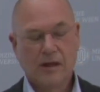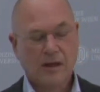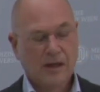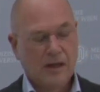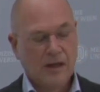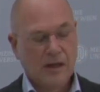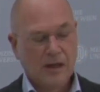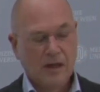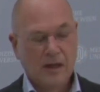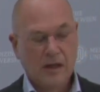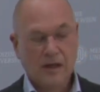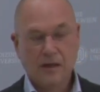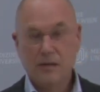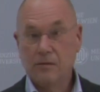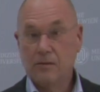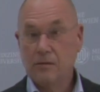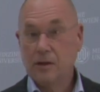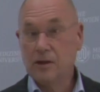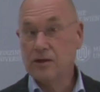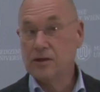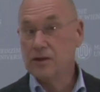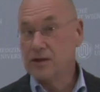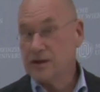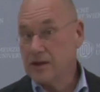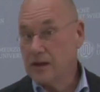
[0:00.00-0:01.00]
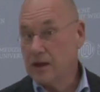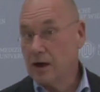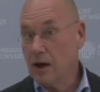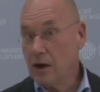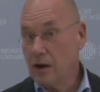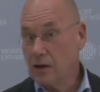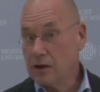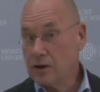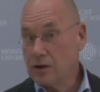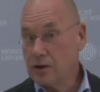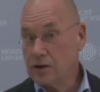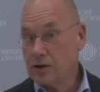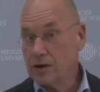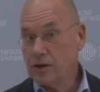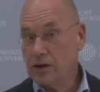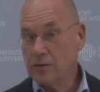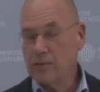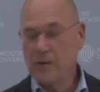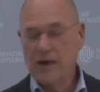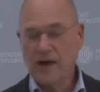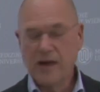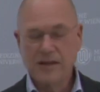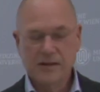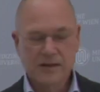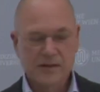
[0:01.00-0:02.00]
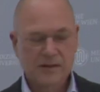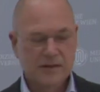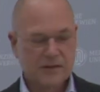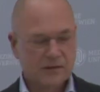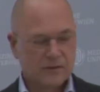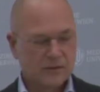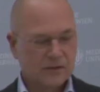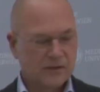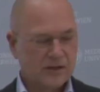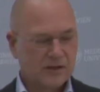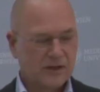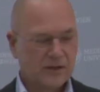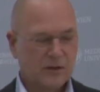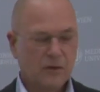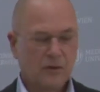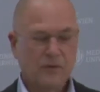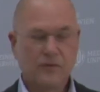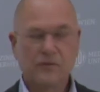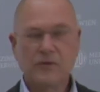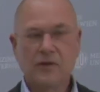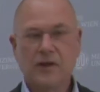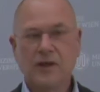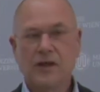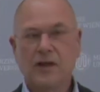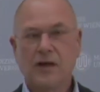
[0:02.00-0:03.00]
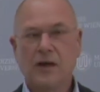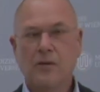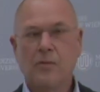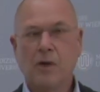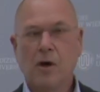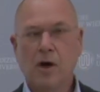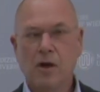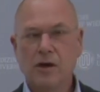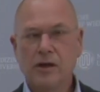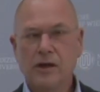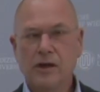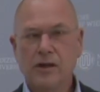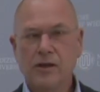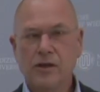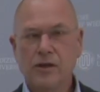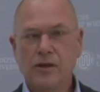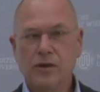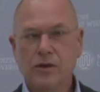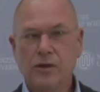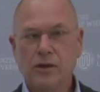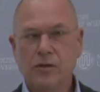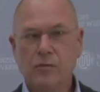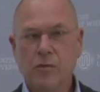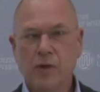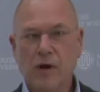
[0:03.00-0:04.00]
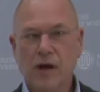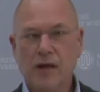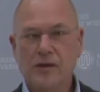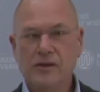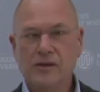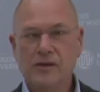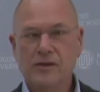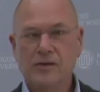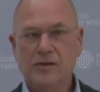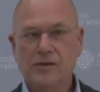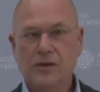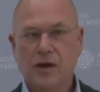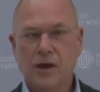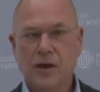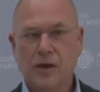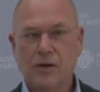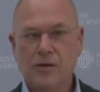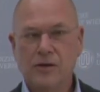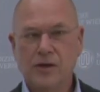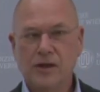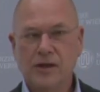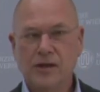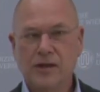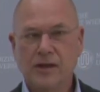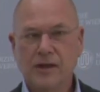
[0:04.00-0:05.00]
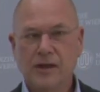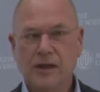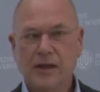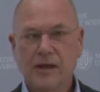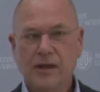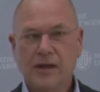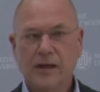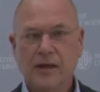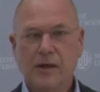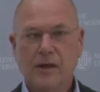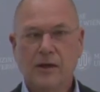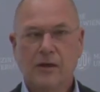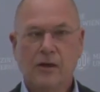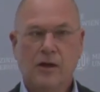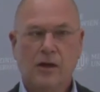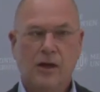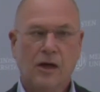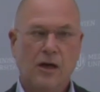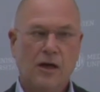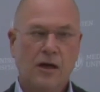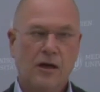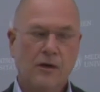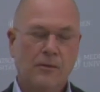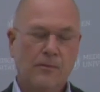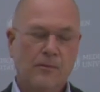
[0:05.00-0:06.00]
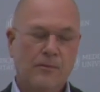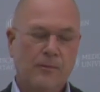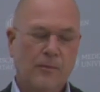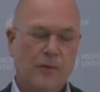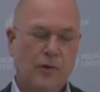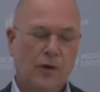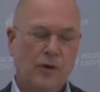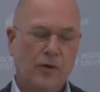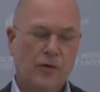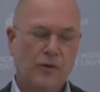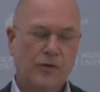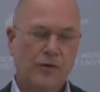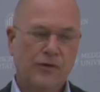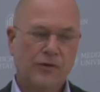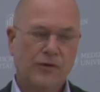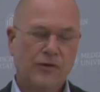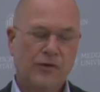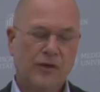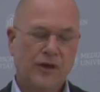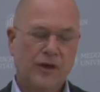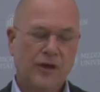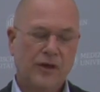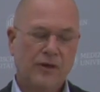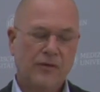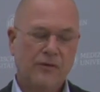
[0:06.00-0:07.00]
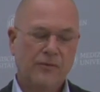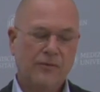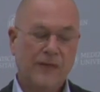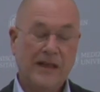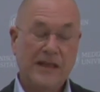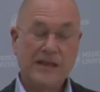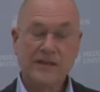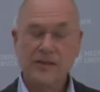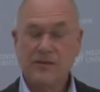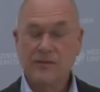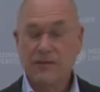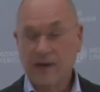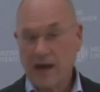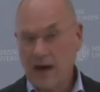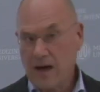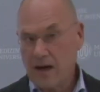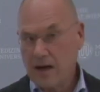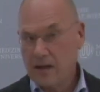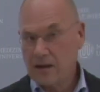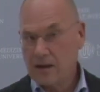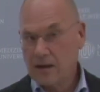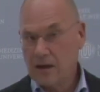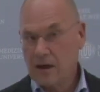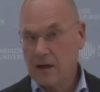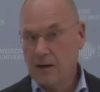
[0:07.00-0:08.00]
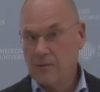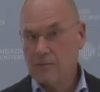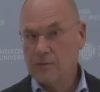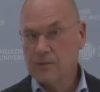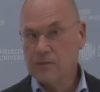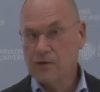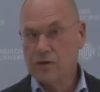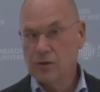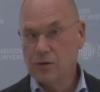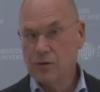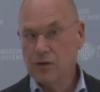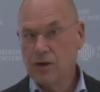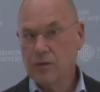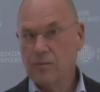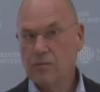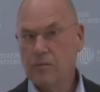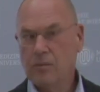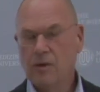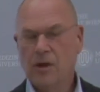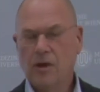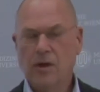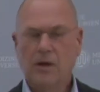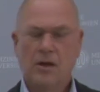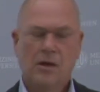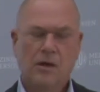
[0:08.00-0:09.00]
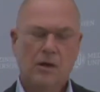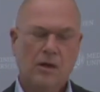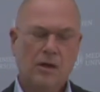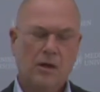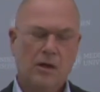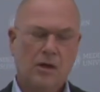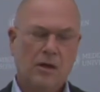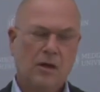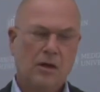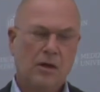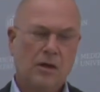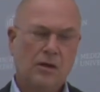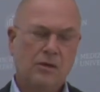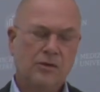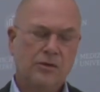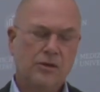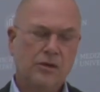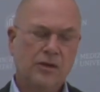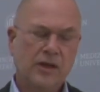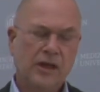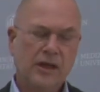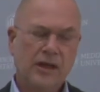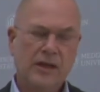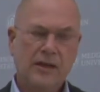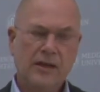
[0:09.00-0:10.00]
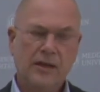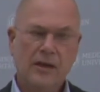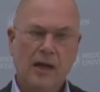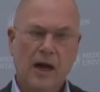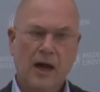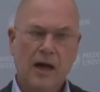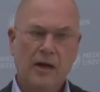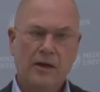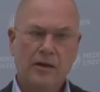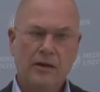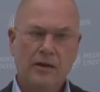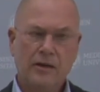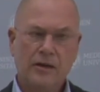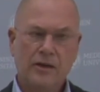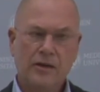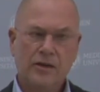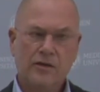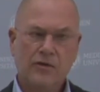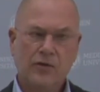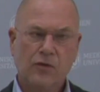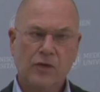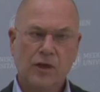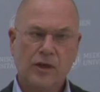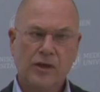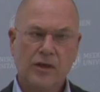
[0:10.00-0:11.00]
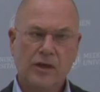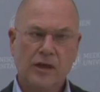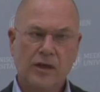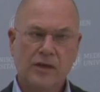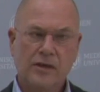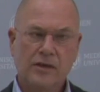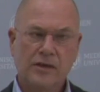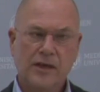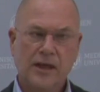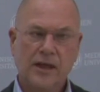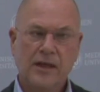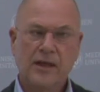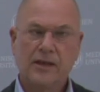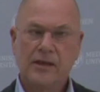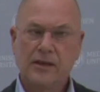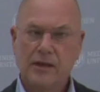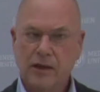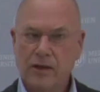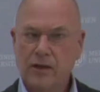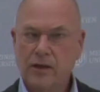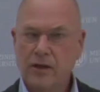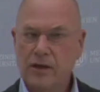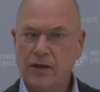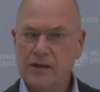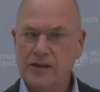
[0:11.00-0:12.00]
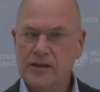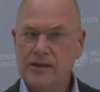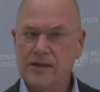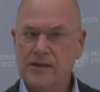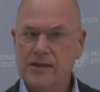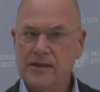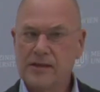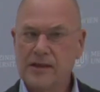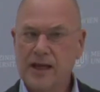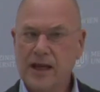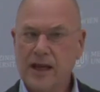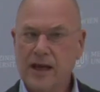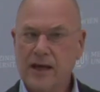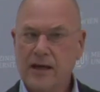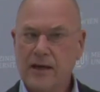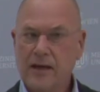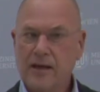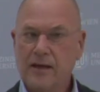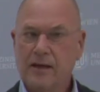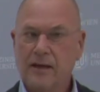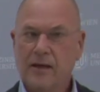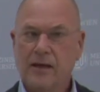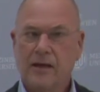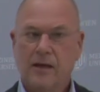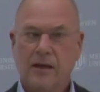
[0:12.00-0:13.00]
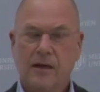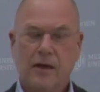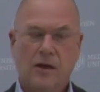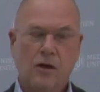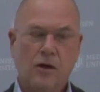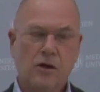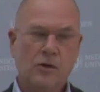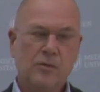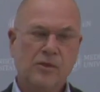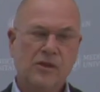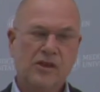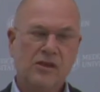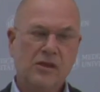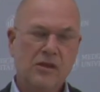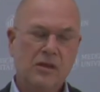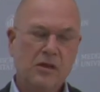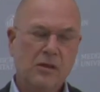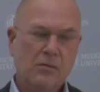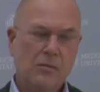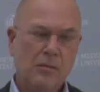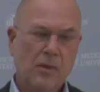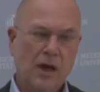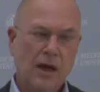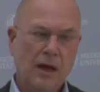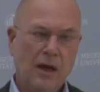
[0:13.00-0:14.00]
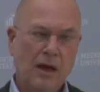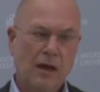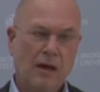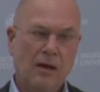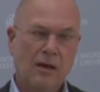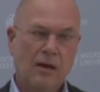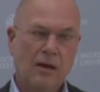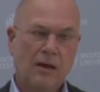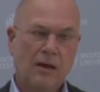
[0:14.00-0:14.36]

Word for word: äh, es ist hier auch ein schöner Platz und Sie hoffentlich haben auch einen schönen Platz zu Hause. Ähm, und äh, wenn Sie Fragen haben zu, dem, äh, zu den Inhalten des Vortrags, dann können Sie das gerne auch mit E-Mail